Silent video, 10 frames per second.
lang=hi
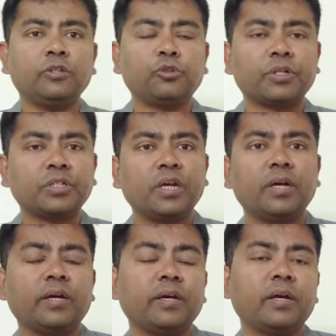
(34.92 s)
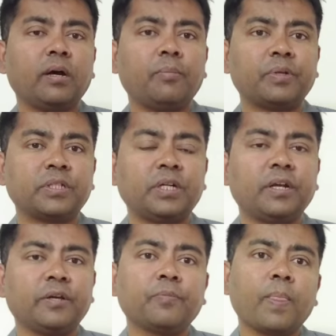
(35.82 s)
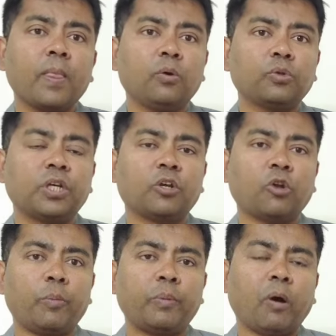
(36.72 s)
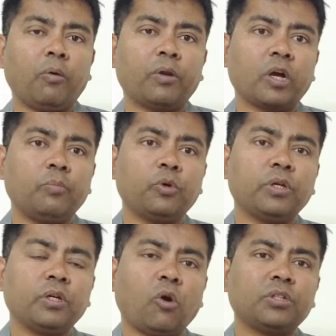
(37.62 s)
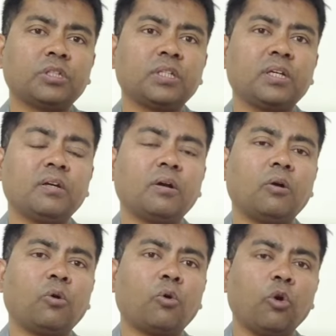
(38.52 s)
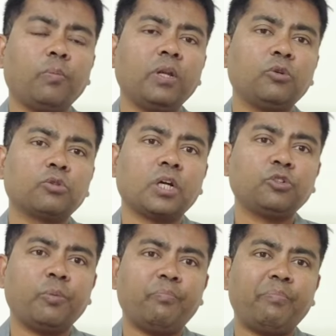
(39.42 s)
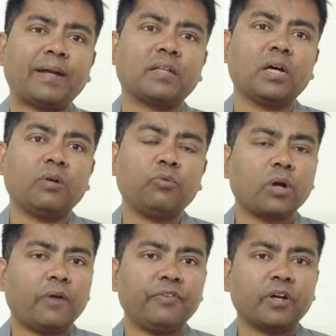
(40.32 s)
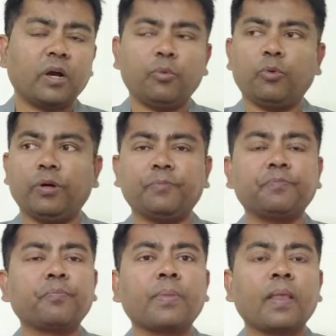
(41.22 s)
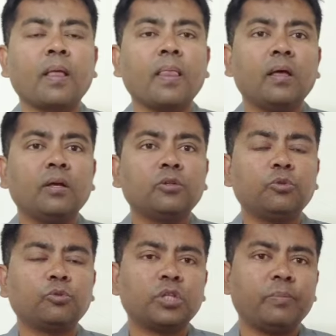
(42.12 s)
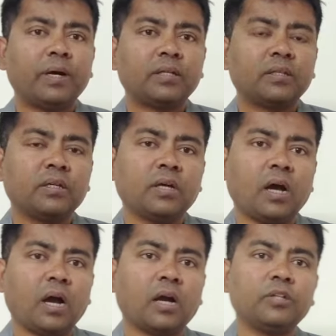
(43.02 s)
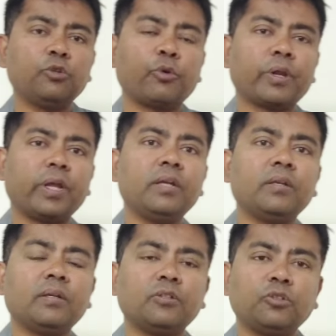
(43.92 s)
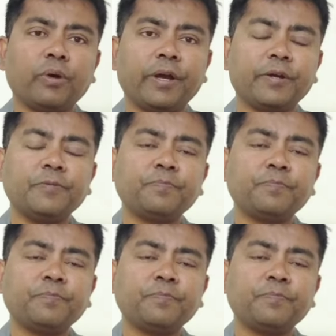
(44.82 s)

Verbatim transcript: जो रसिया है प्रेजेंट डे उसकी इकोनॉमिक पावर कम हुई और जिससे ग्लोबली उसका जो इम्पैक्ट था वो काफ़ी कम हुआ दूसरी बात अगर यूक्रेन जो है